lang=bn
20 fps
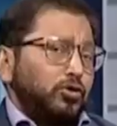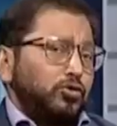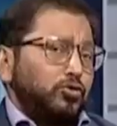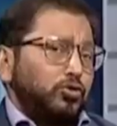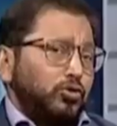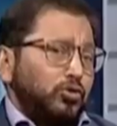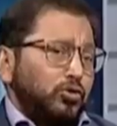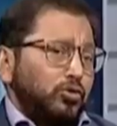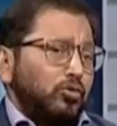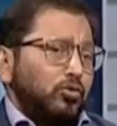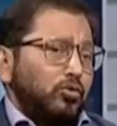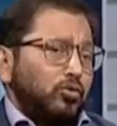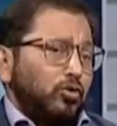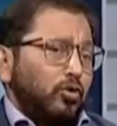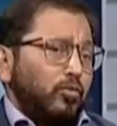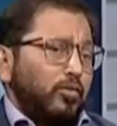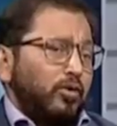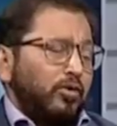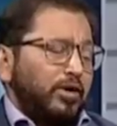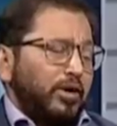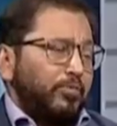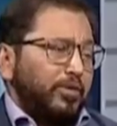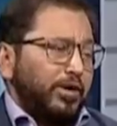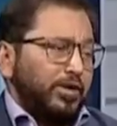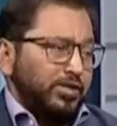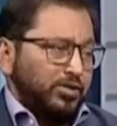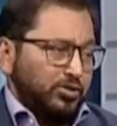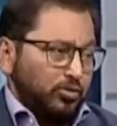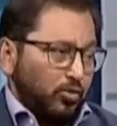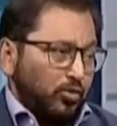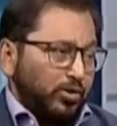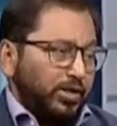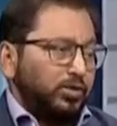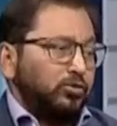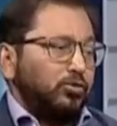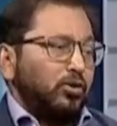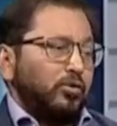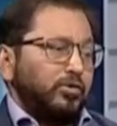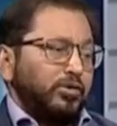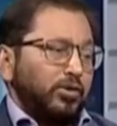যদিও গ্লোমারুল নেফ্রাইটিস অনেক
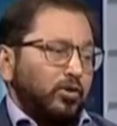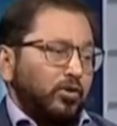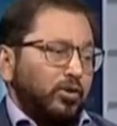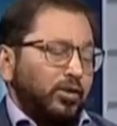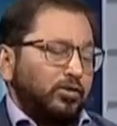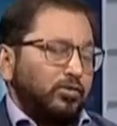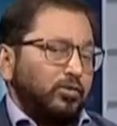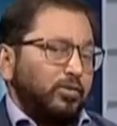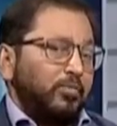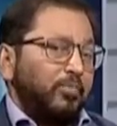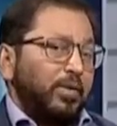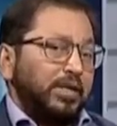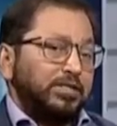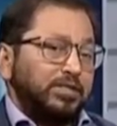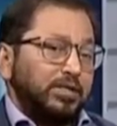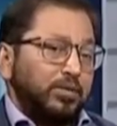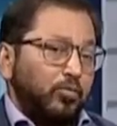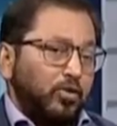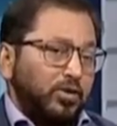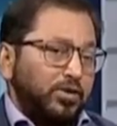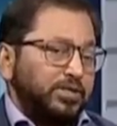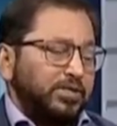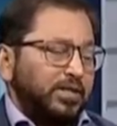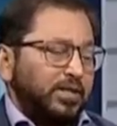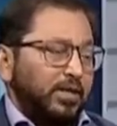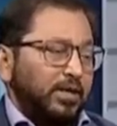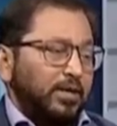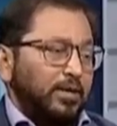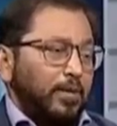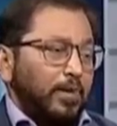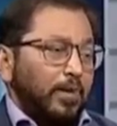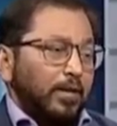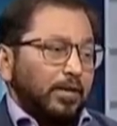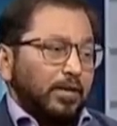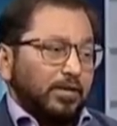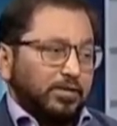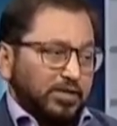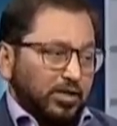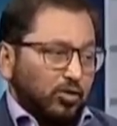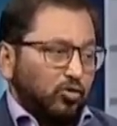ধরনের হয় তবে বাচ্চা বয়সে
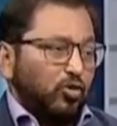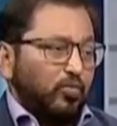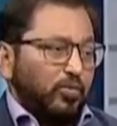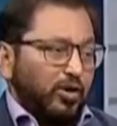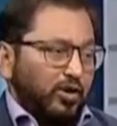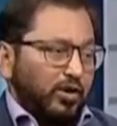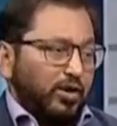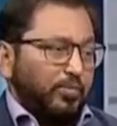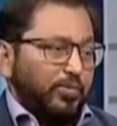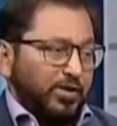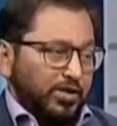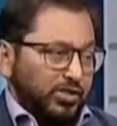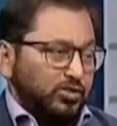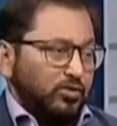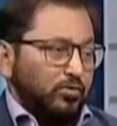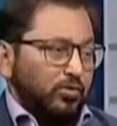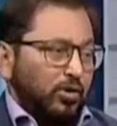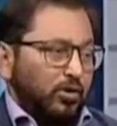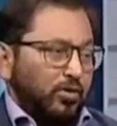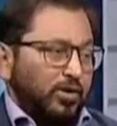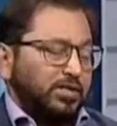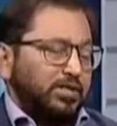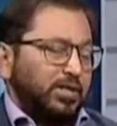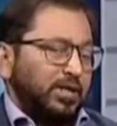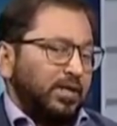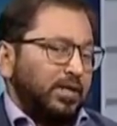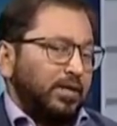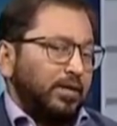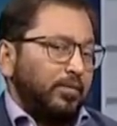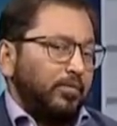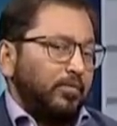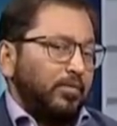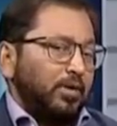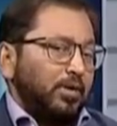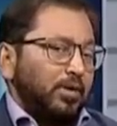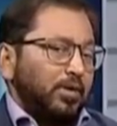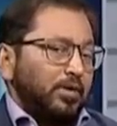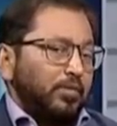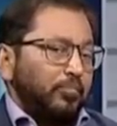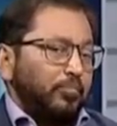যে গ্লোমার নেফ্রাইটিসগুলো হয় সেটাকে
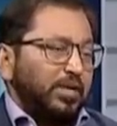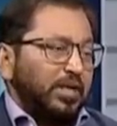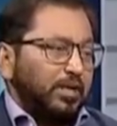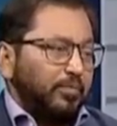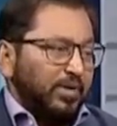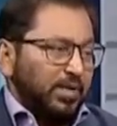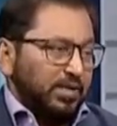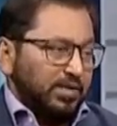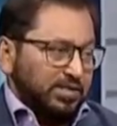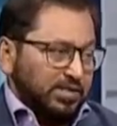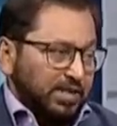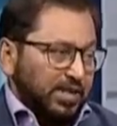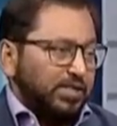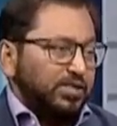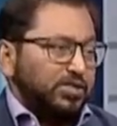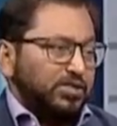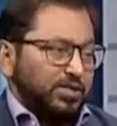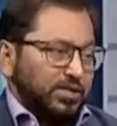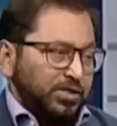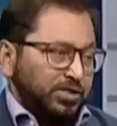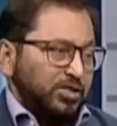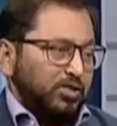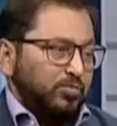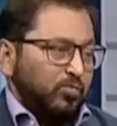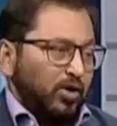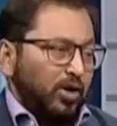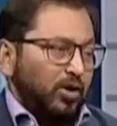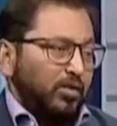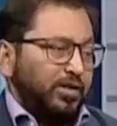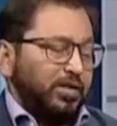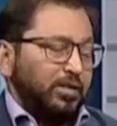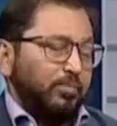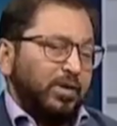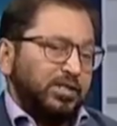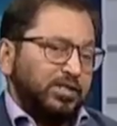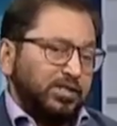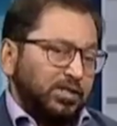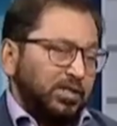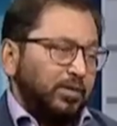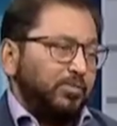মিনিমাল চেঞ্জ ডিজিজ বলা হয় এটা
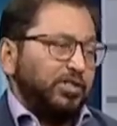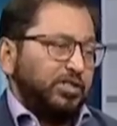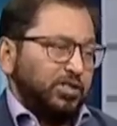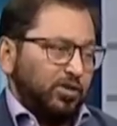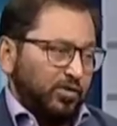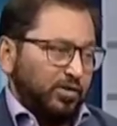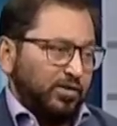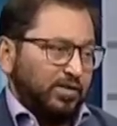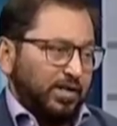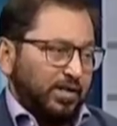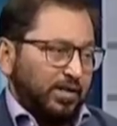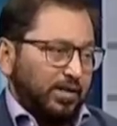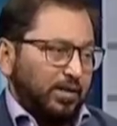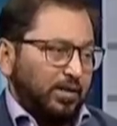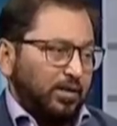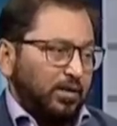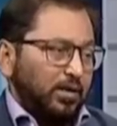বাচ্চাদের বেশি হয়ে থাকে